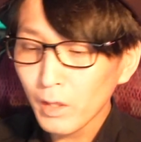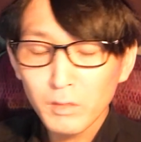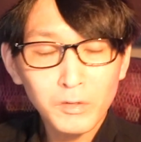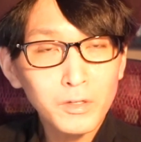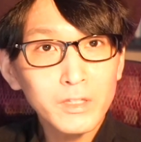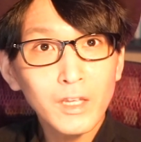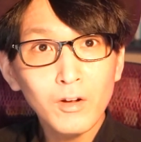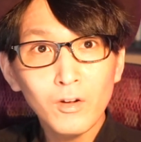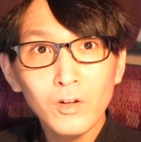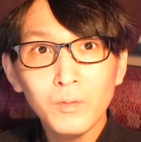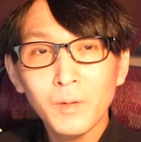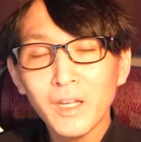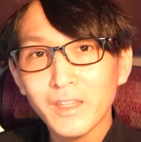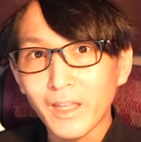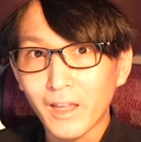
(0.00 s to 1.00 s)
その点を踏
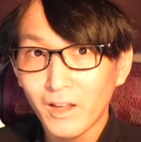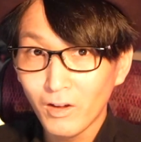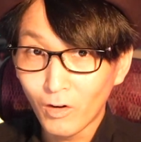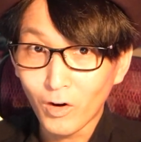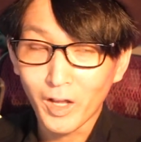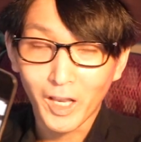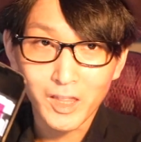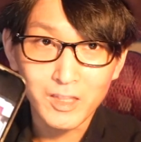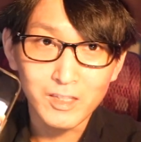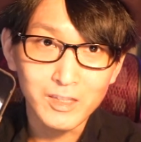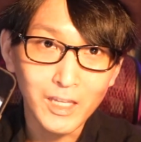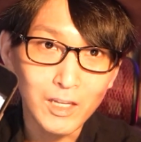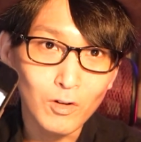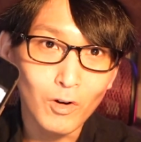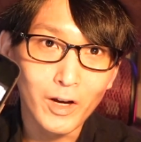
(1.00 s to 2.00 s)
まえてお話しし
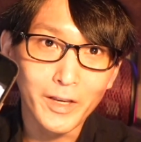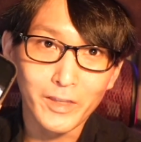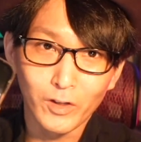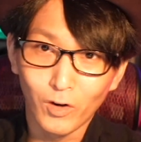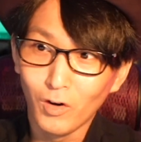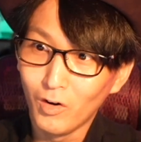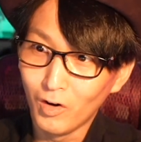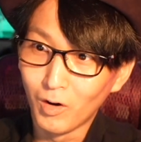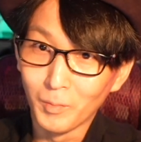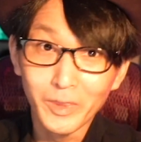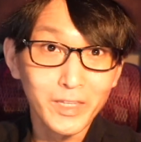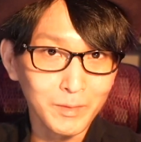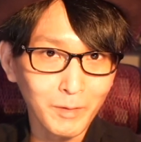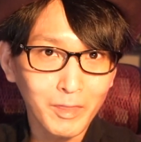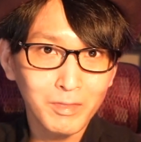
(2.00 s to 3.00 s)
ていこうかなと思っ
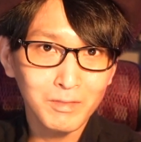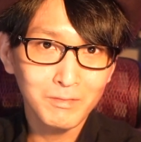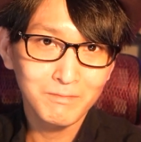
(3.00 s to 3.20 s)
ています。